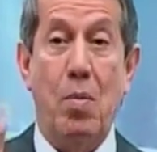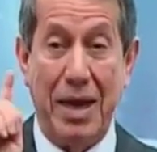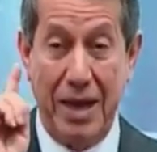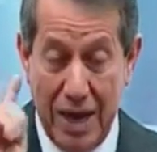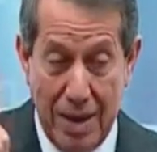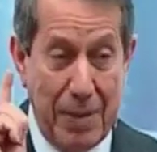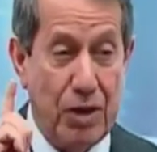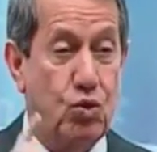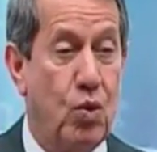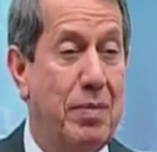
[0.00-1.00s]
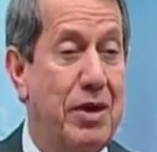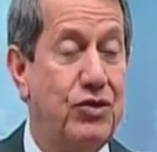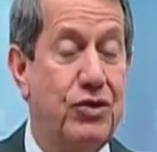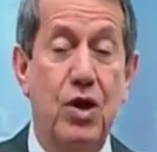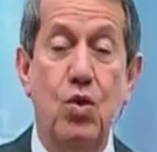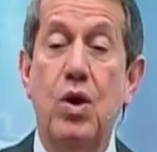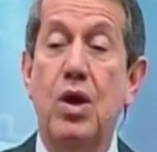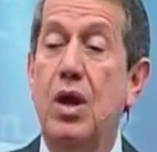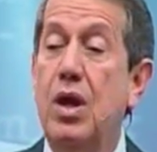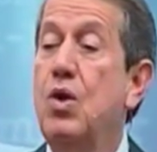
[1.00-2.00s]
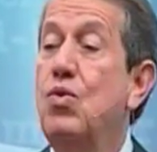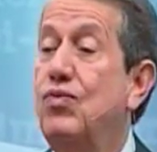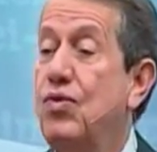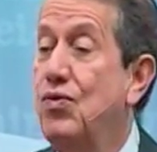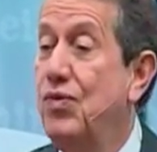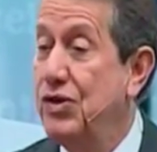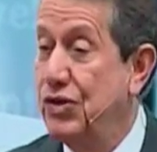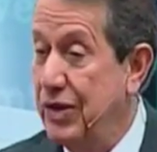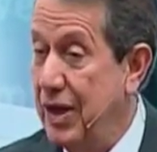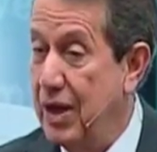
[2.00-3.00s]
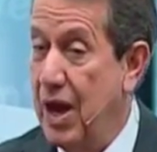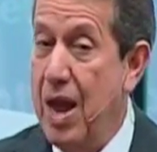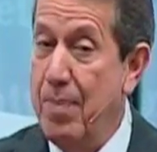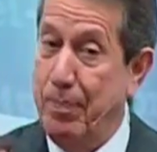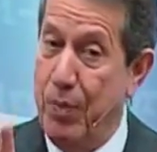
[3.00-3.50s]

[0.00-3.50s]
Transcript: जैसे हमने जीत प्राप्त की वो भी जीत प्राप्त करेंगे